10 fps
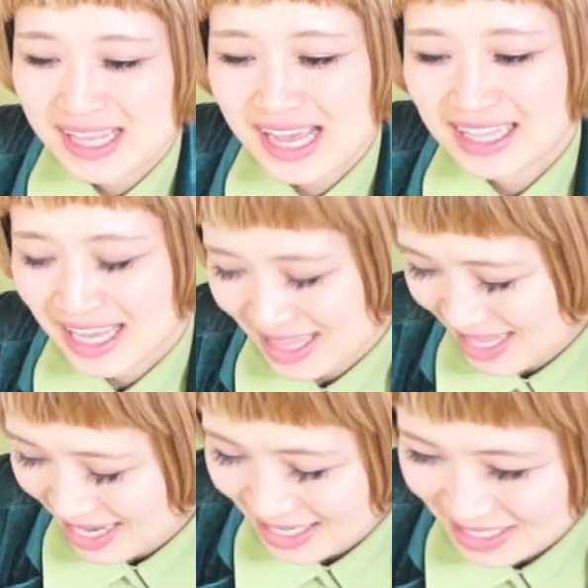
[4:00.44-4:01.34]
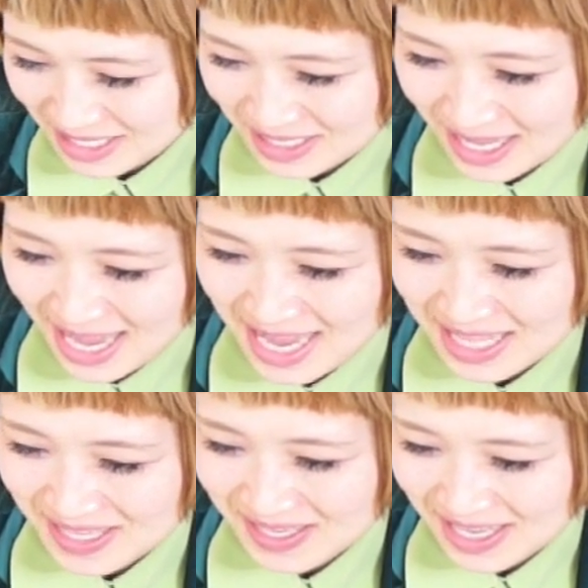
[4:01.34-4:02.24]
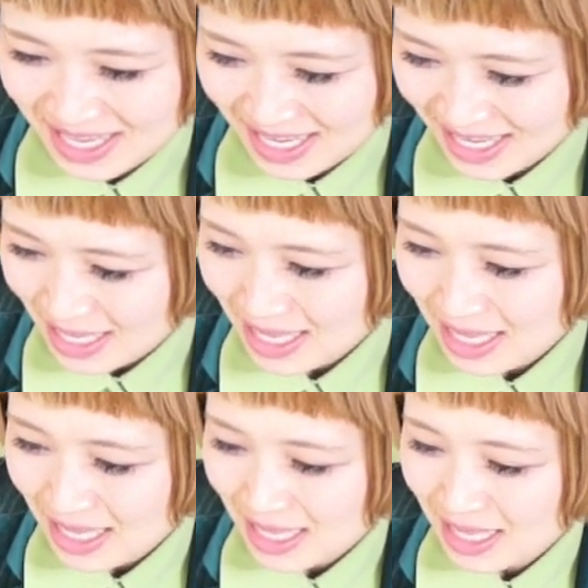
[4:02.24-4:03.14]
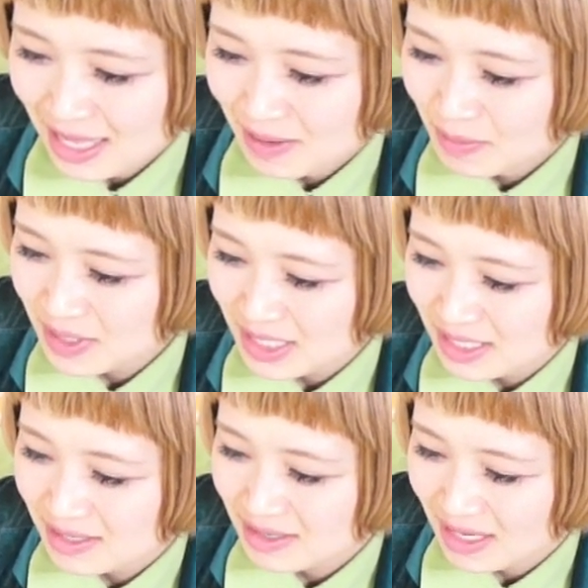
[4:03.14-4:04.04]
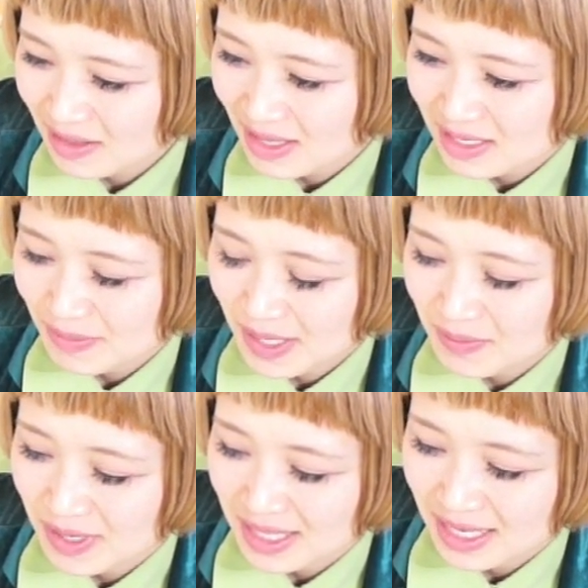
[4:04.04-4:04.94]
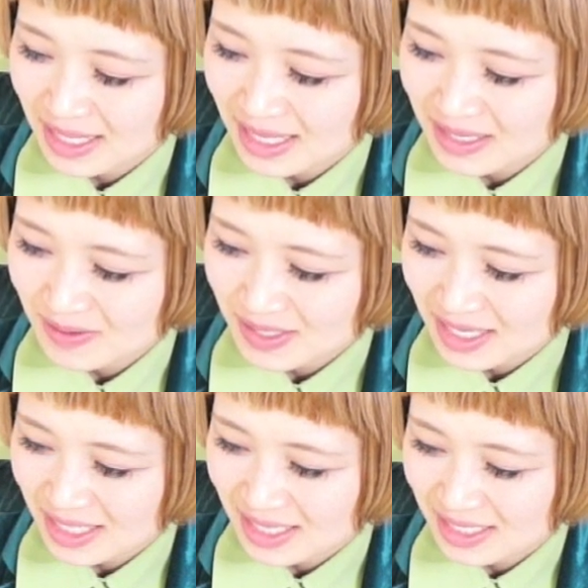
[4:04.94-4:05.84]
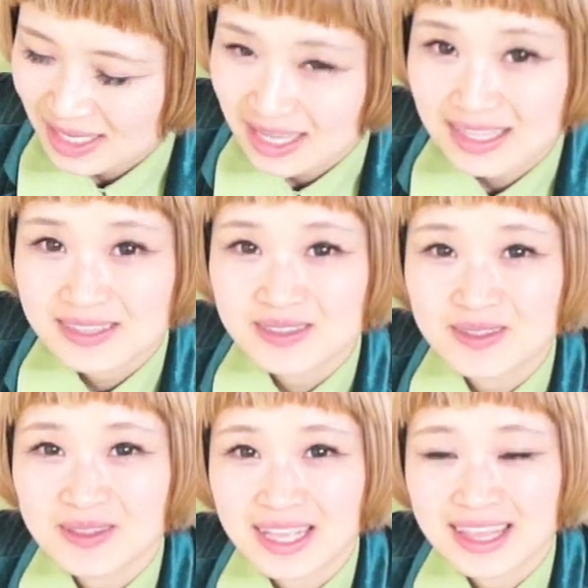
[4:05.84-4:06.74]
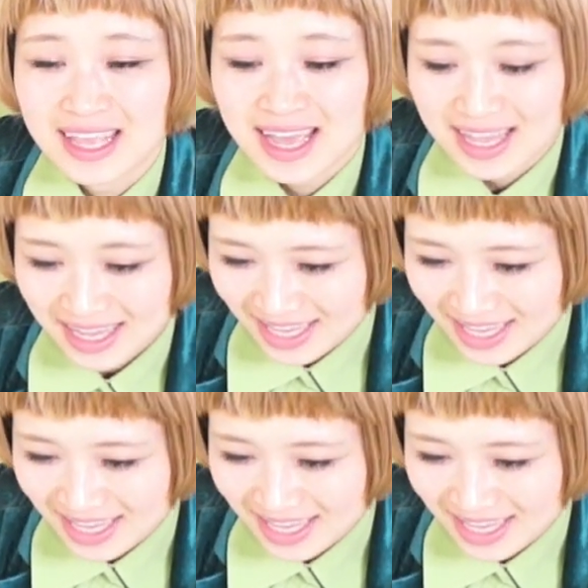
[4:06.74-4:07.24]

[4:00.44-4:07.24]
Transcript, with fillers: 嫌だって感じですはい次もし1週間の休みがもらえたら何をしたいですかずっと寝たい